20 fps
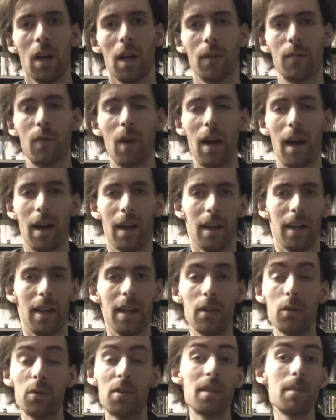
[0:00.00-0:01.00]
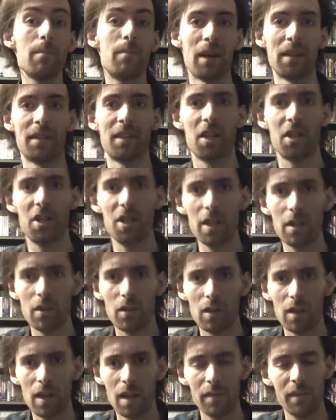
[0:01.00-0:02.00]
Voilà. Et aussi, partager
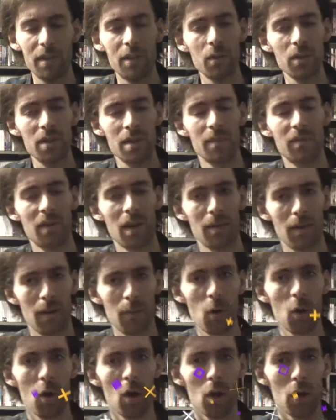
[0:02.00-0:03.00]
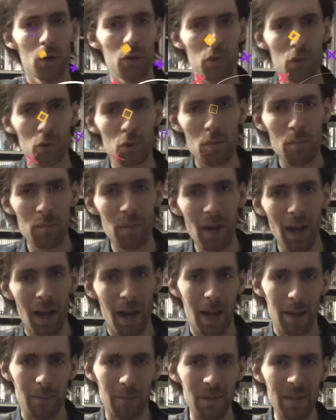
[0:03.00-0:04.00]
la vidéo, ça me ferait vraiment super
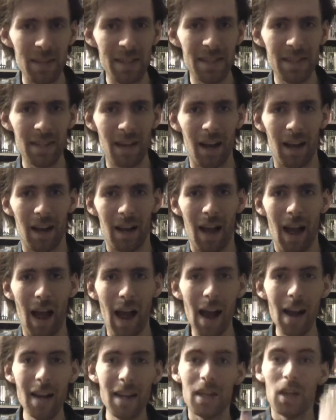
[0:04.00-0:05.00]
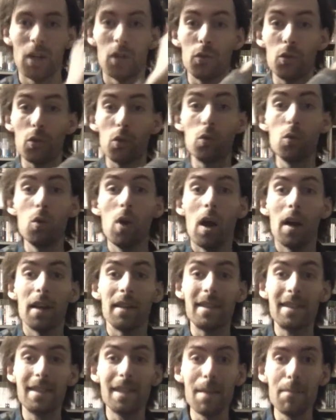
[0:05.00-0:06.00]
plaisir. Allez, du coup,
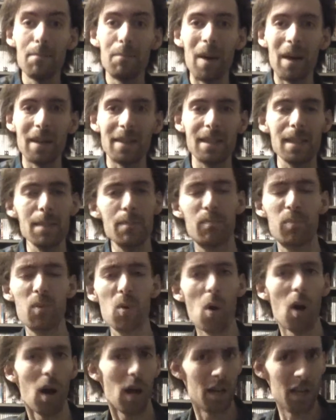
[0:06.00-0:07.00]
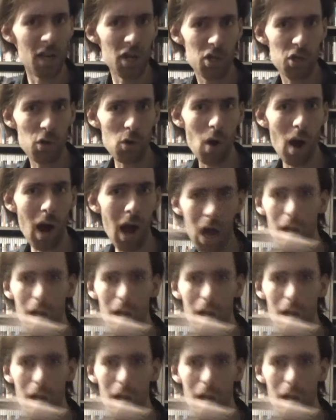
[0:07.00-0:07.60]
c'est parti pour les jeux